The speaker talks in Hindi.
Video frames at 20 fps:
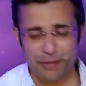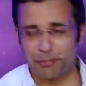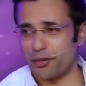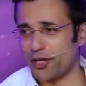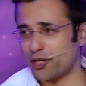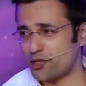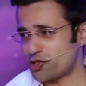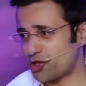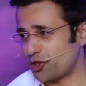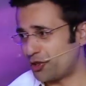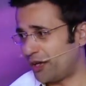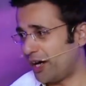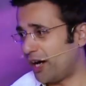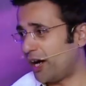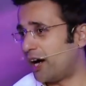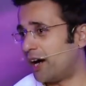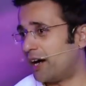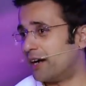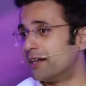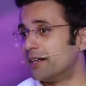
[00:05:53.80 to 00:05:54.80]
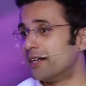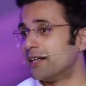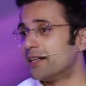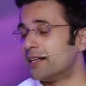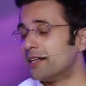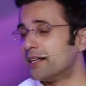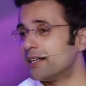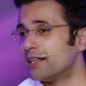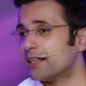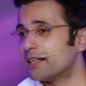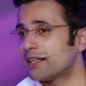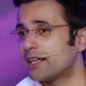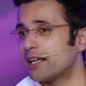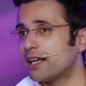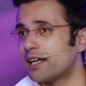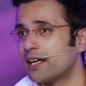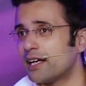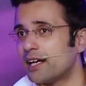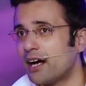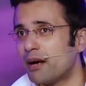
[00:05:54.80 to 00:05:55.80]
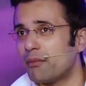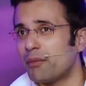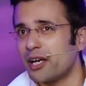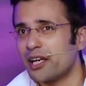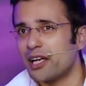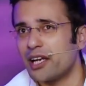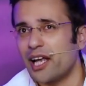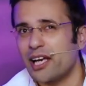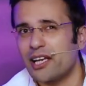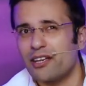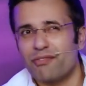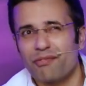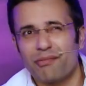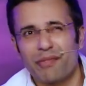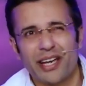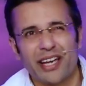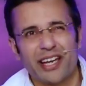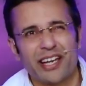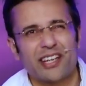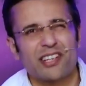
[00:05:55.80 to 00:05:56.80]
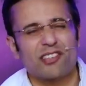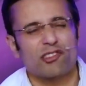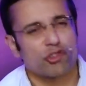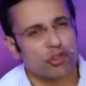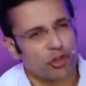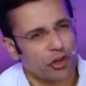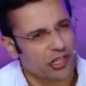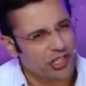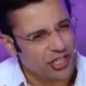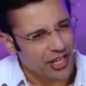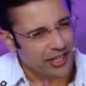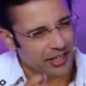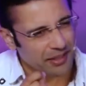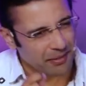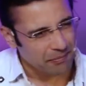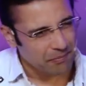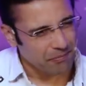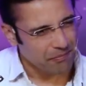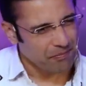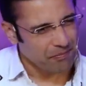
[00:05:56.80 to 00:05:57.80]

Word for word: डिप्रेशन हाँ कि हमारी लाइफ में स्ट्रेस है